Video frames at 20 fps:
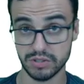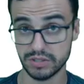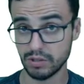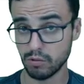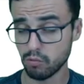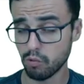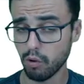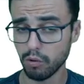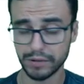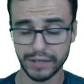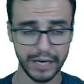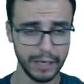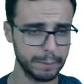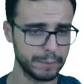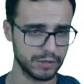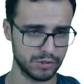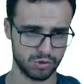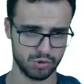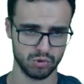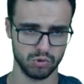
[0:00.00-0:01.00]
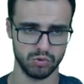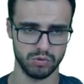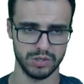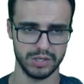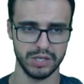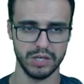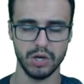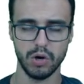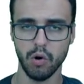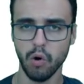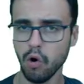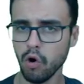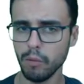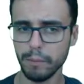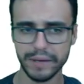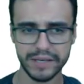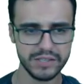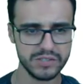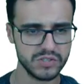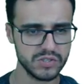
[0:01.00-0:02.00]
Então, qualquer pessoa,
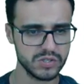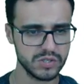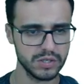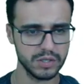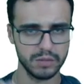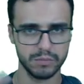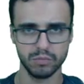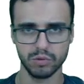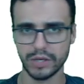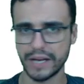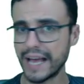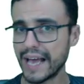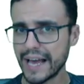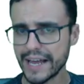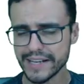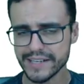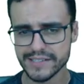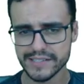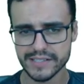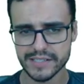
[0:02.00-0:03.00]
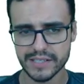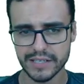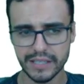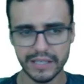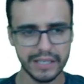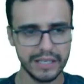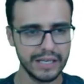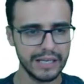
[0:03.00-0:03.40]
homens, mulheres,